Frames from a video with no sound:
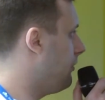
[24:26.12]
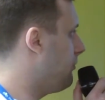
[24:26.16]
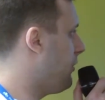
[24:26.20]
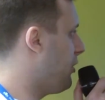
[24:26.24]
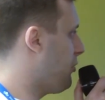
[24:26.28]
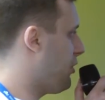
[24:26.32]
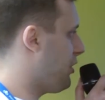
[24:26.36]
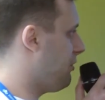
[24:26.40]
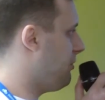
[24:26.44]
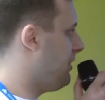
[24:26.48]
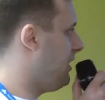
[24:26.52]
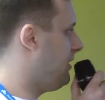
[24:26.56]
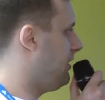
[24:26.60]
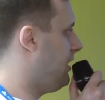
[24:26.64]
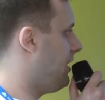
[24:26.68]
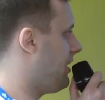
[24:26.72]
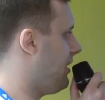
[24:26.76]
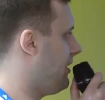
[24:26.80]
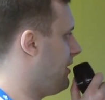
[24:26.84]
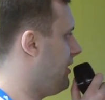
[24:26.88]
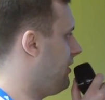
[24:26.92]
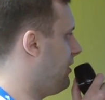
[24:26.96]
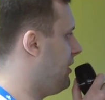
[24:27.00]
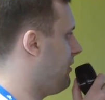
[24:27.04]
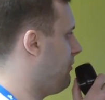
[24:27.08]
Мы можем
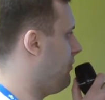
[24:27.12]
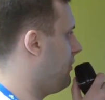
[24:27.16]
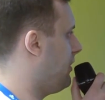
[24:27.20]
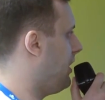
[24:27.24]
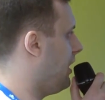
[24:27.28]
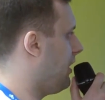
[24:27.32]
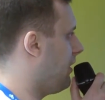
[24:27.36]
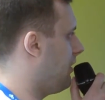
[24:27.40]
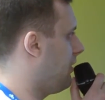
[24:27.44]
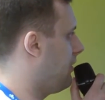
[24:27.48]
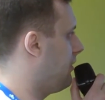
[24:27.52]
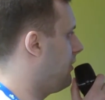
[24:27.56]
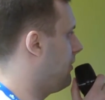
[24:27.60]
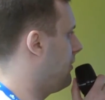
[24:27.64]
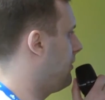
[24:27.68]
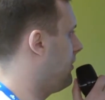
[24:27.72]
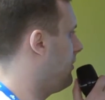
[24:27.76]
даже делать вот так.